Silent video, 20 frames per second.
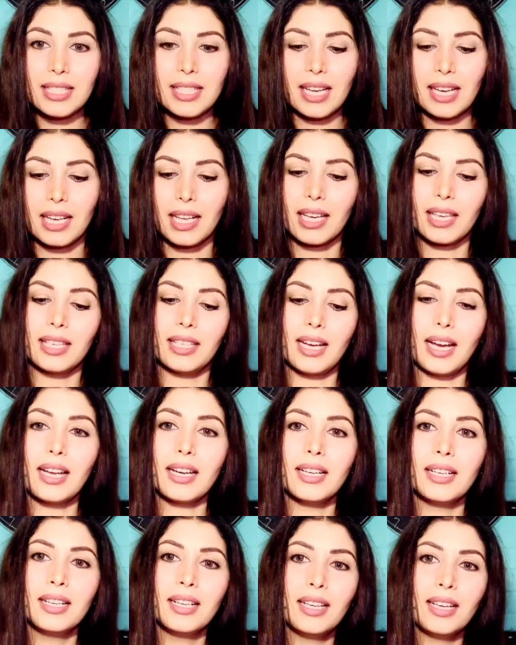ديال الخيار
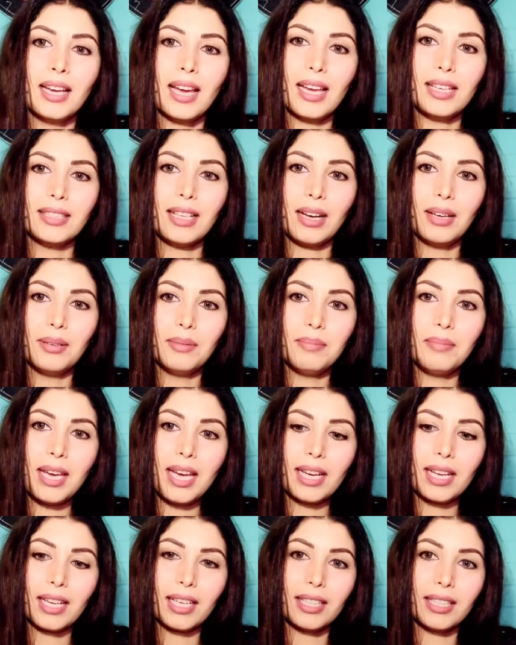هيدا ماء
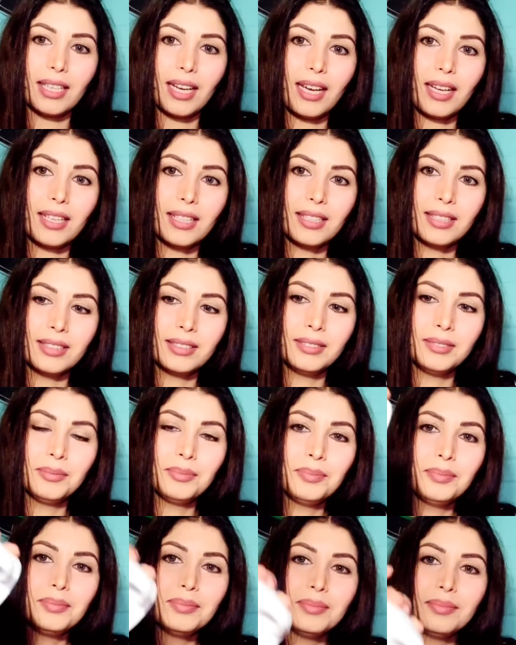الخيار
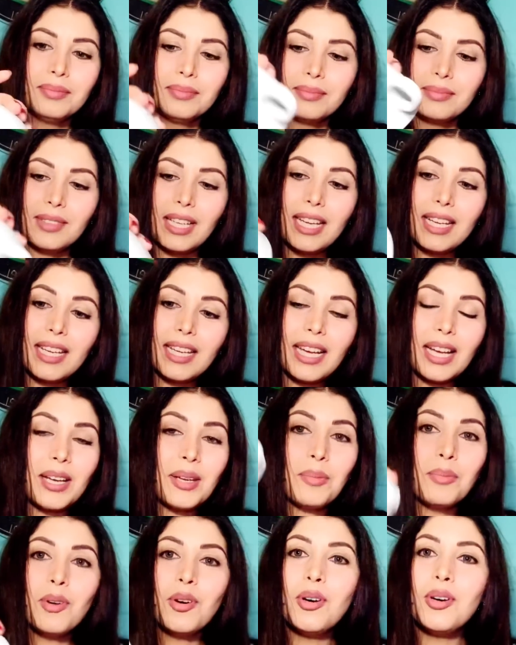انا
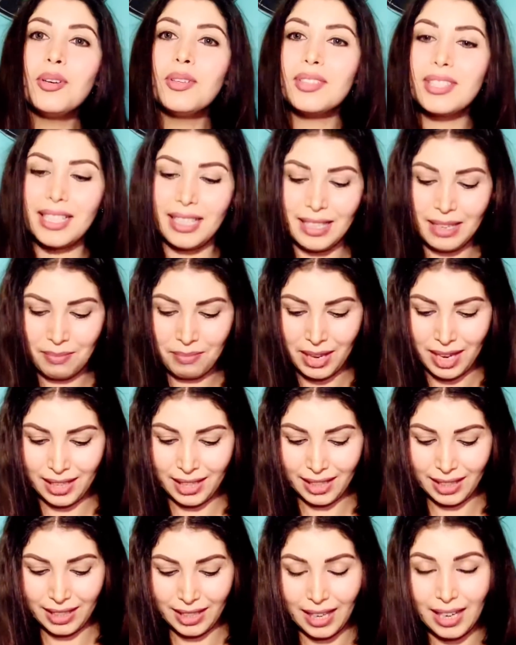كنموت على ماء
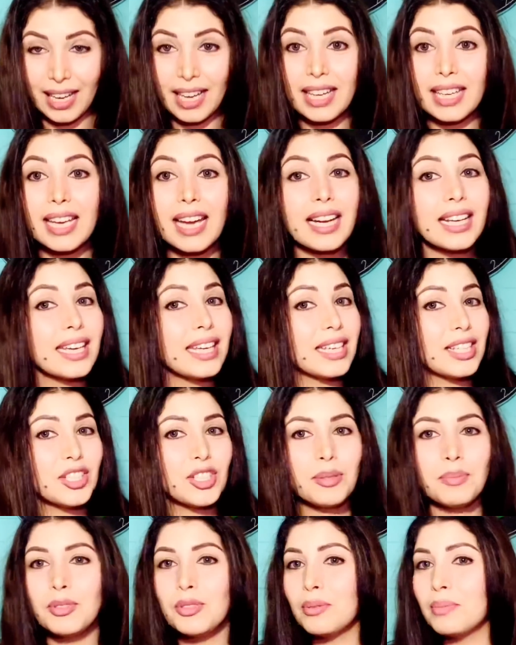الخيار الخيار
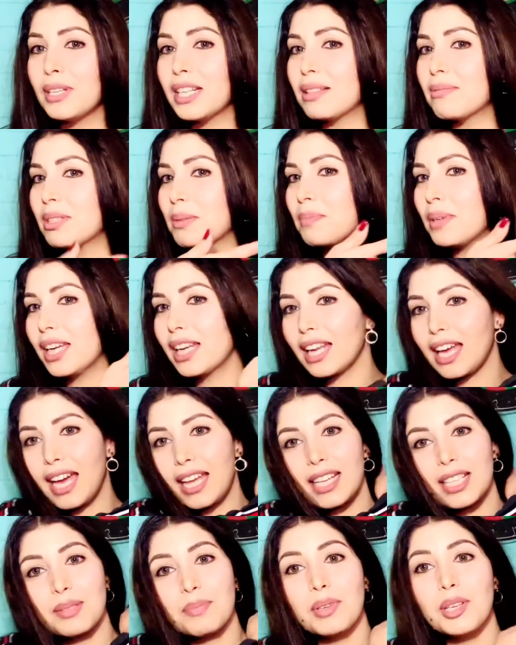كيعجبني والبنات تبعي
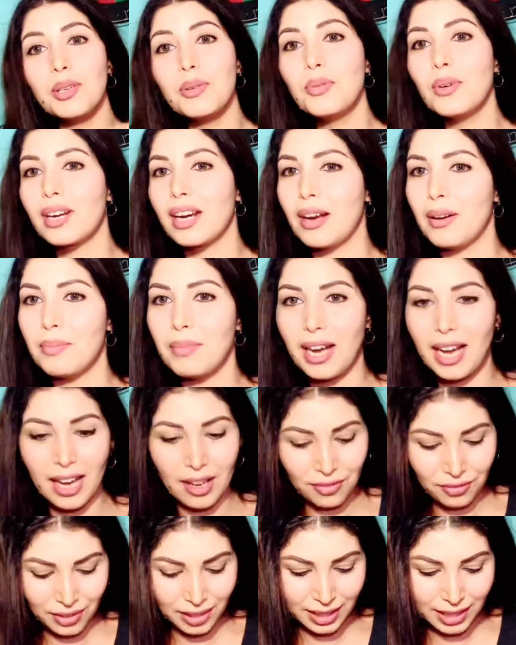القناه من الاول راهم
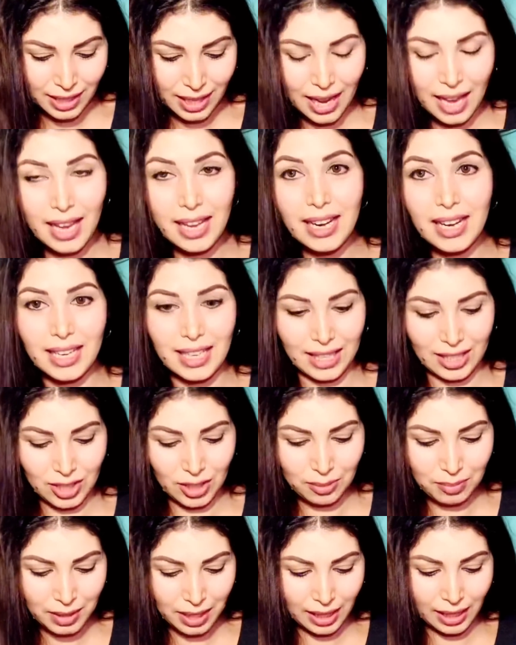عارفيني انا
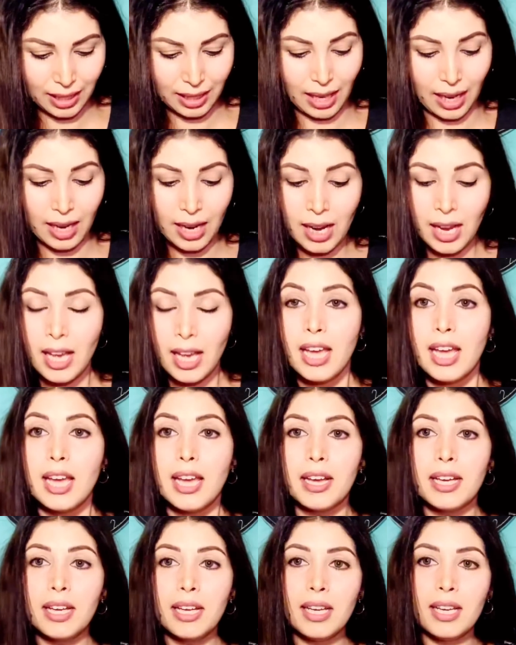كيعجبني الخيار
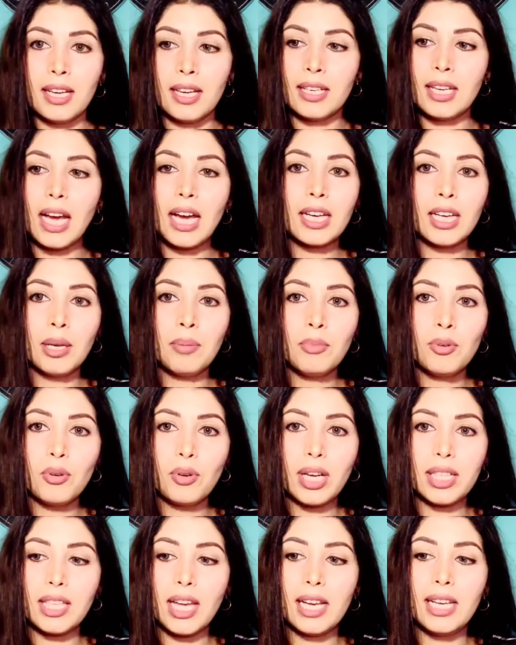آه، هنا غنعملوا
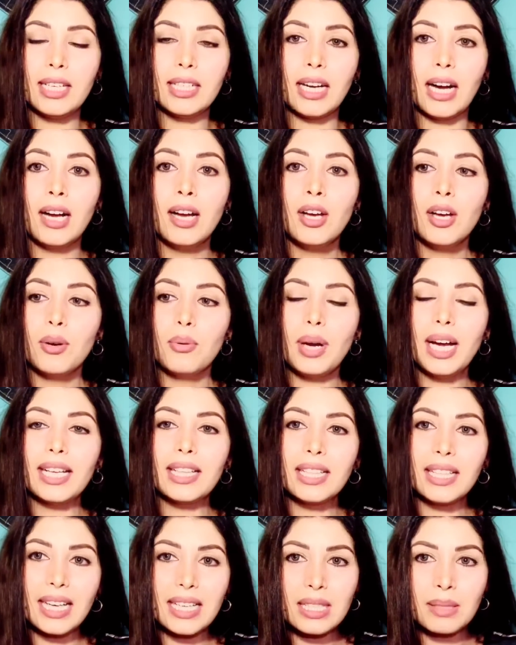كذلك واحد
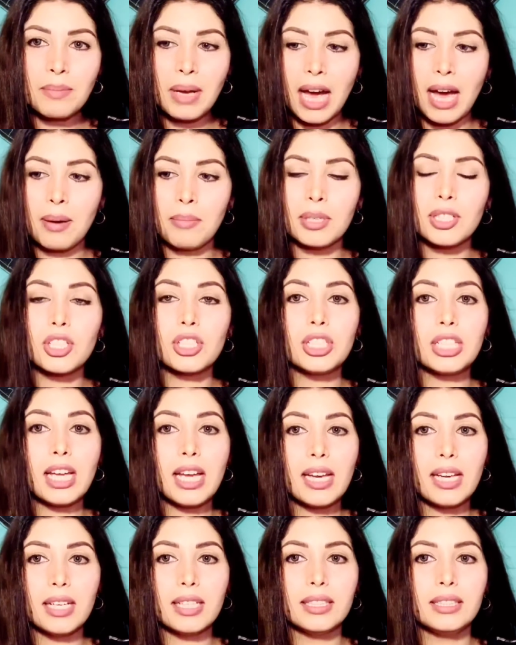الكاس مع مرش
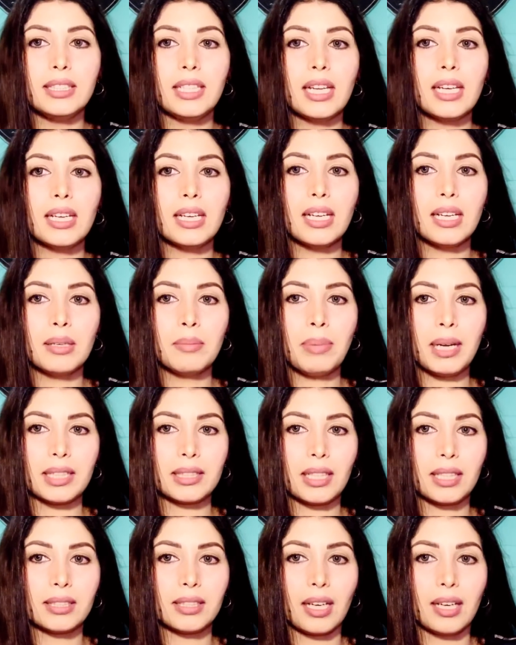ديال ديال
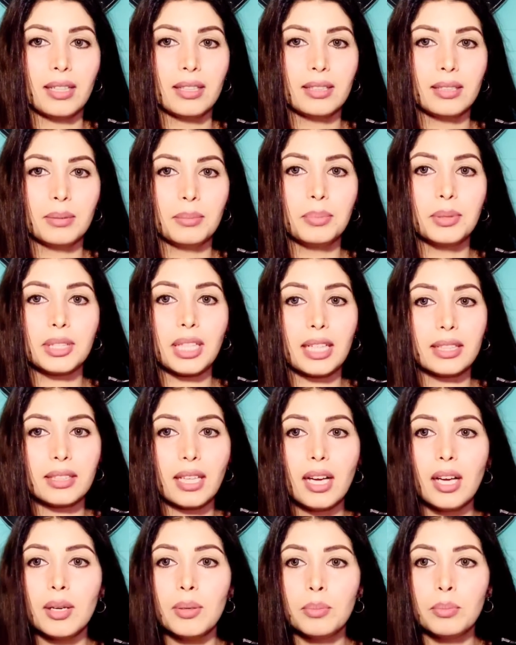البطاطا
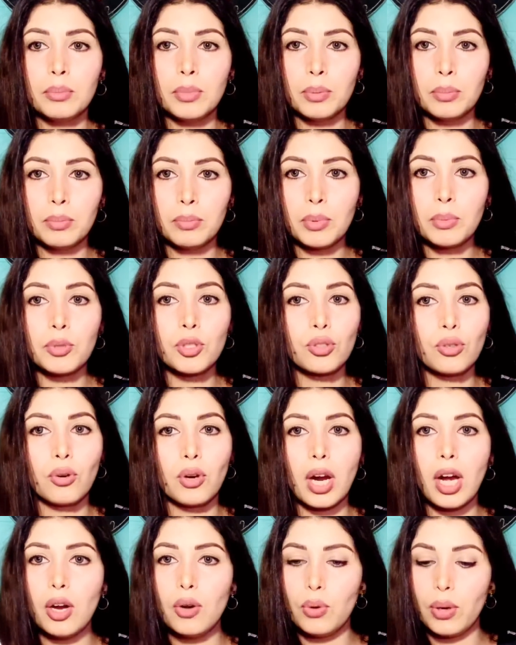بطاطا
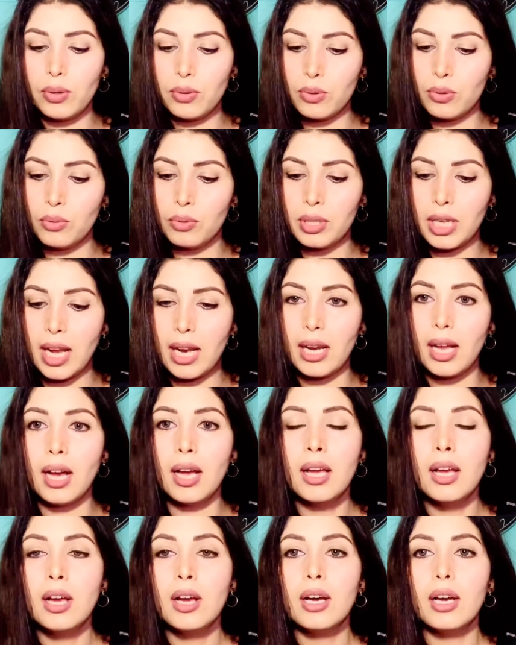مبشوره زناله
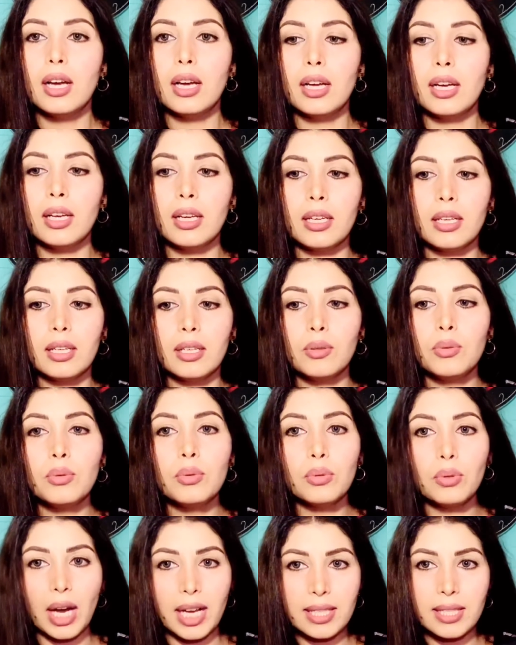آه،
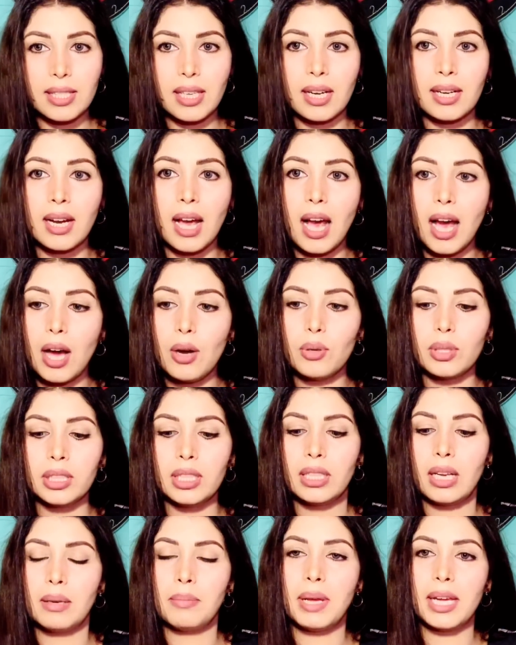وعصرناها
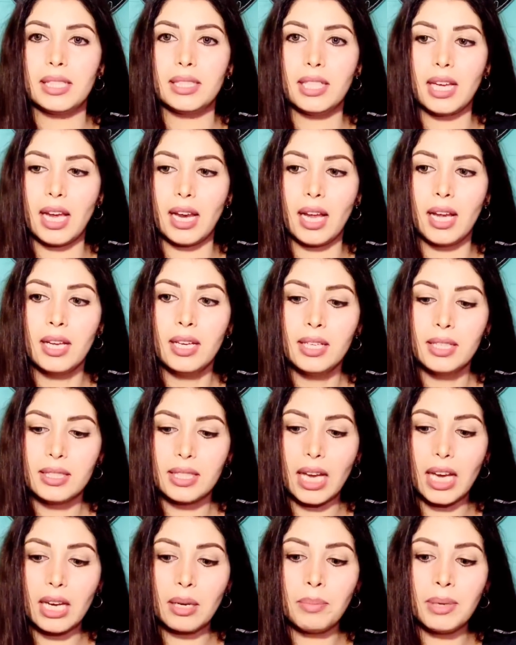وخدينا الماء ديالها
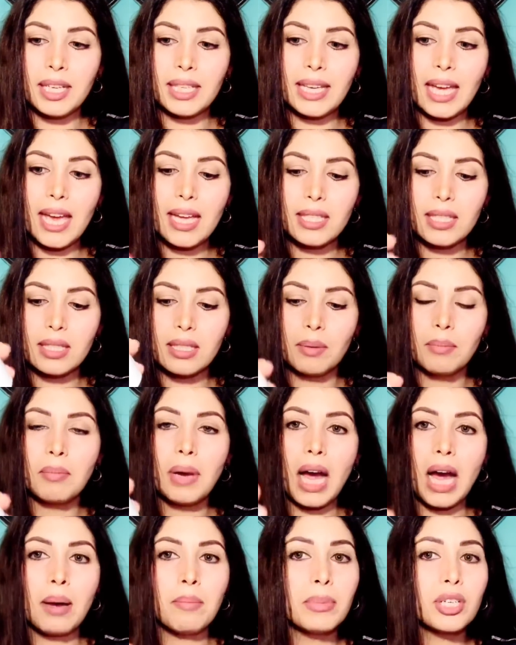تقريبا كاس
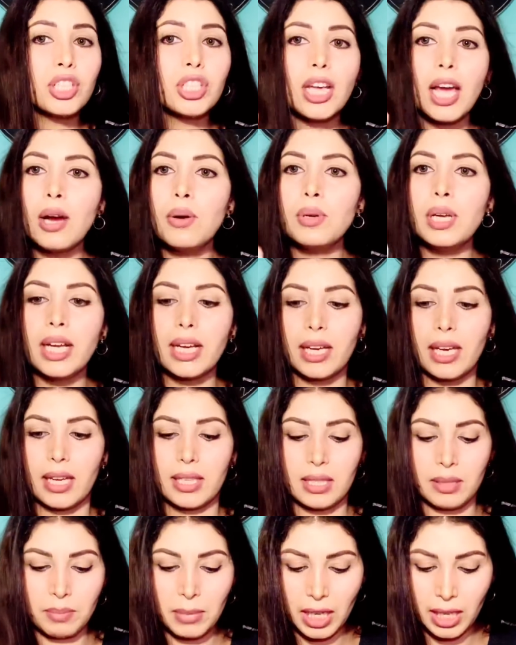مع مرشي اولا
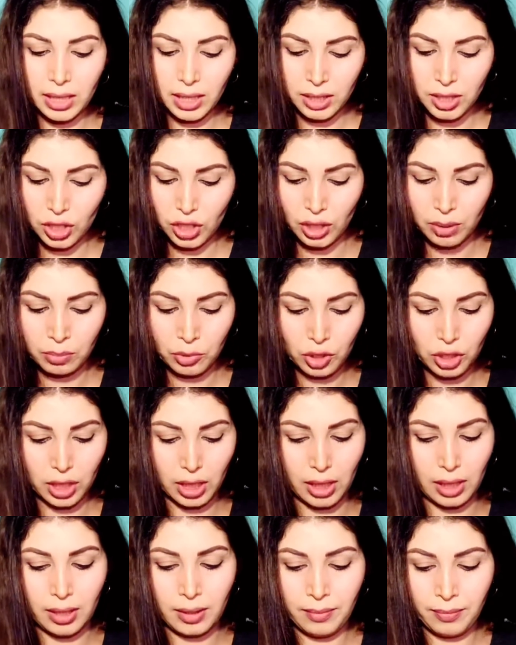كاس ما كاين حتى شي مشكل